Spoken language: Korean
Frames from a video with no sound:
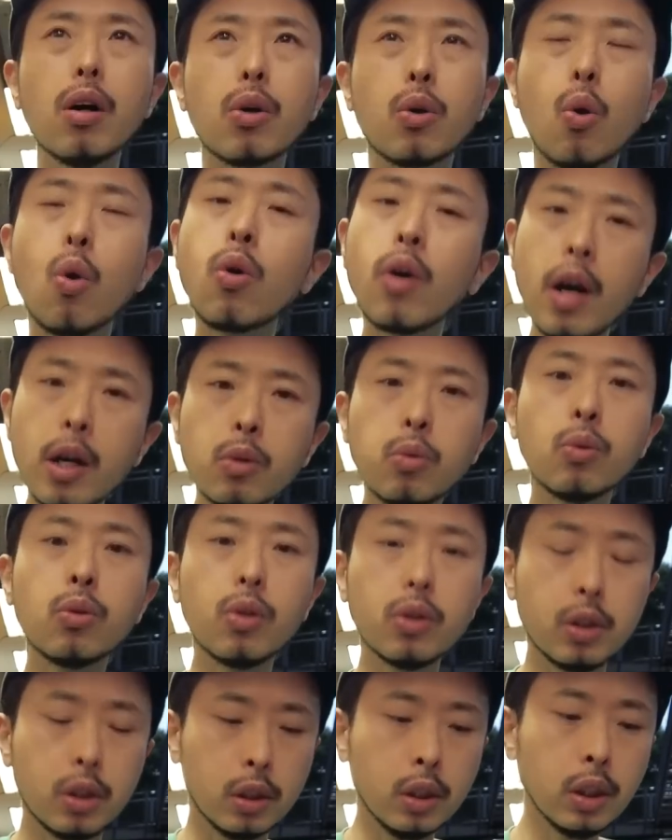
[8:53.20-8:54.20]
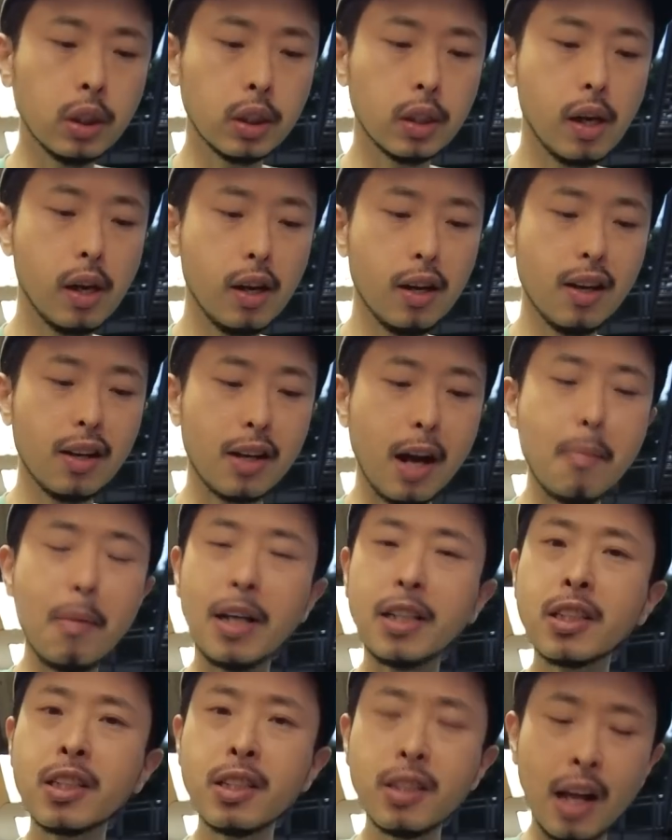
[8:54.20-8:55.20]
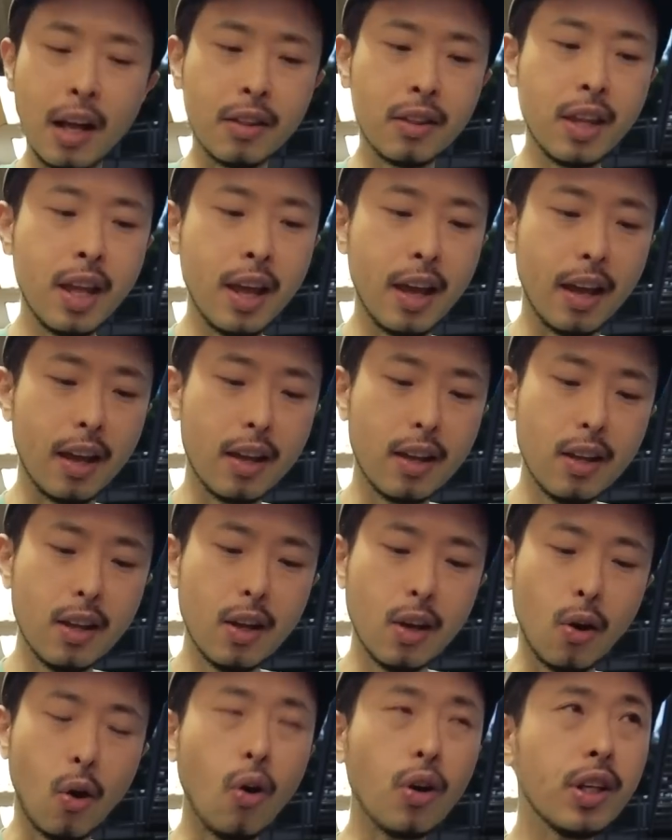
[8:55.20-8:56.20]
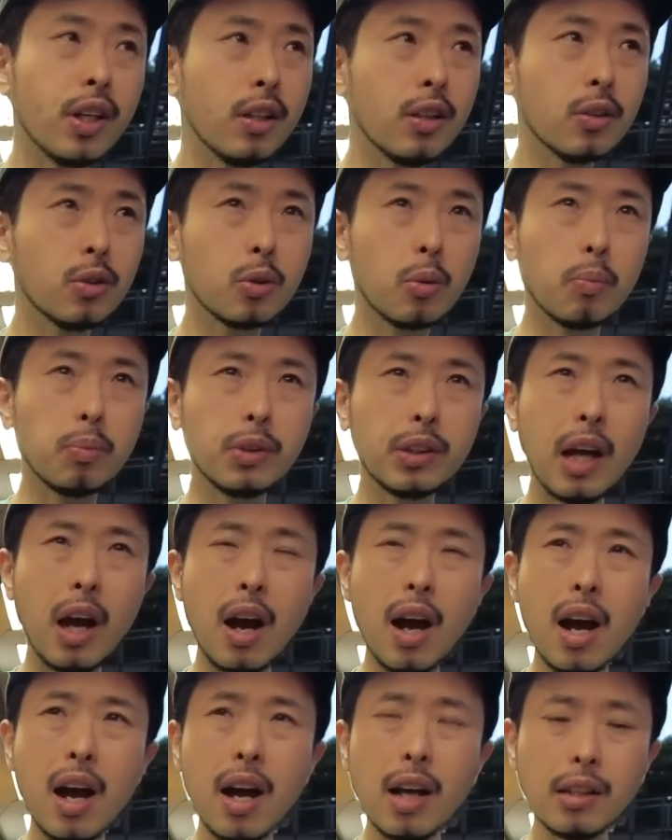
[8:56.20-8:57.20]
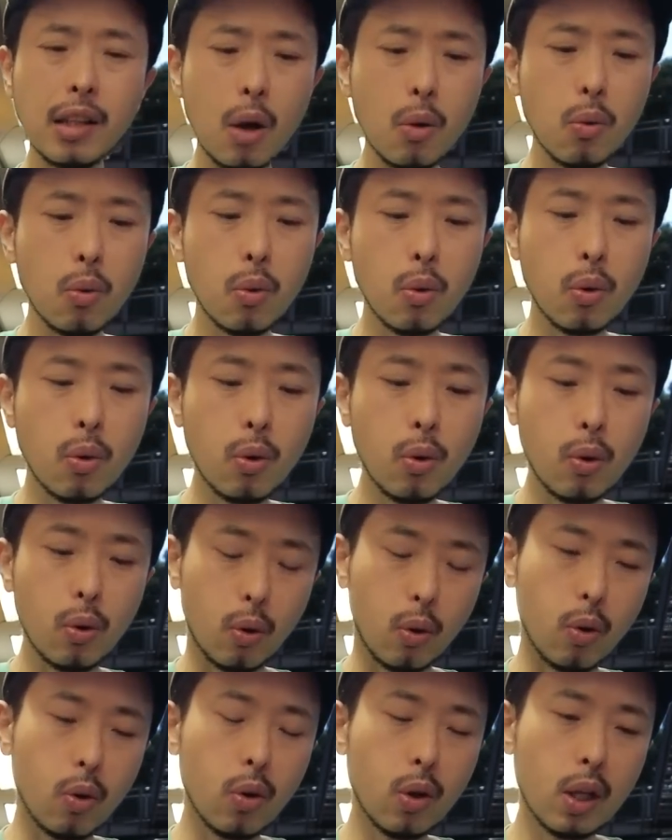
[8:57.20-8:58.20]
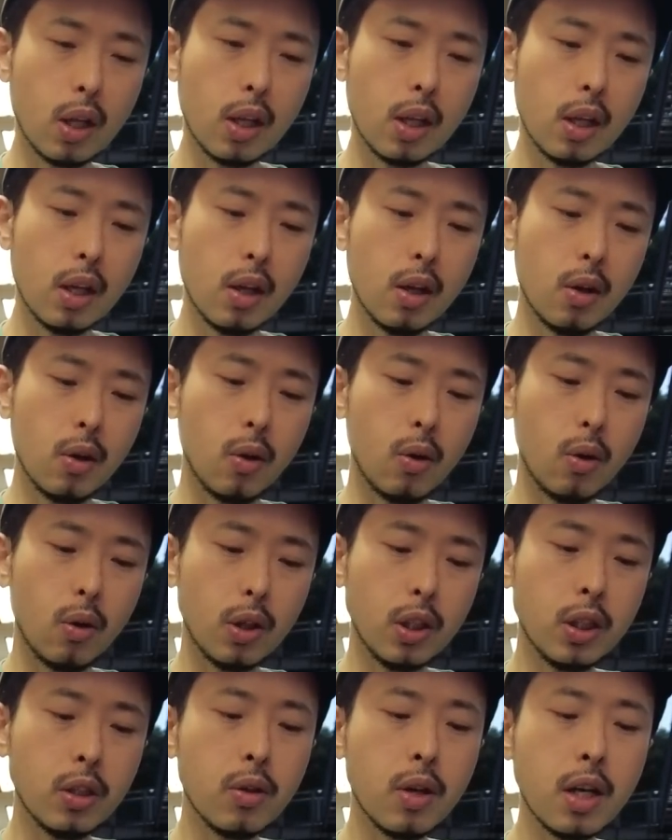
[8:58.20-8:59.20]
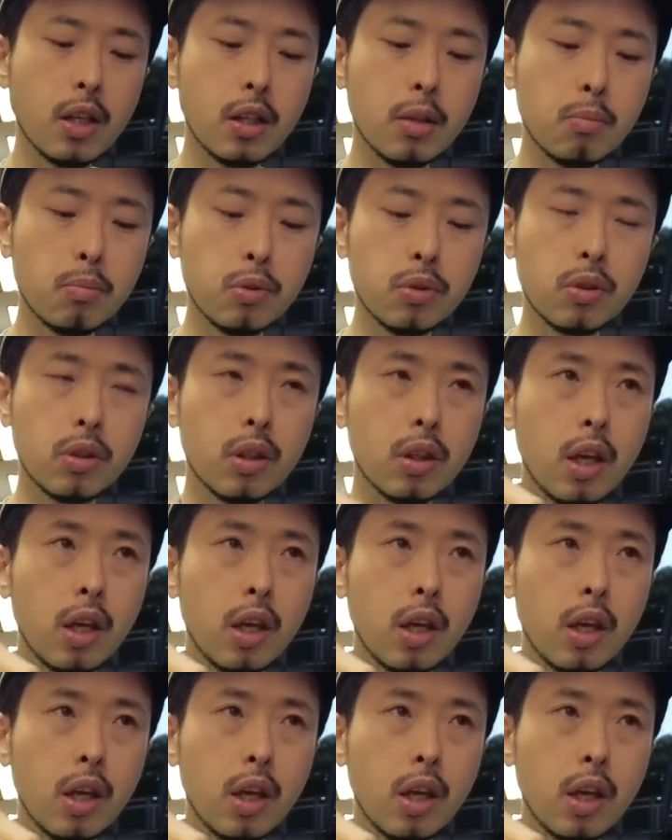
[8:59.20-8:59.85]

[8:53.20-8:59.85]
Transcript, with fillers: 교카이 돈코츠가 맛있긴 한데 거기는 좀 짜다고 싫어하시는 분들이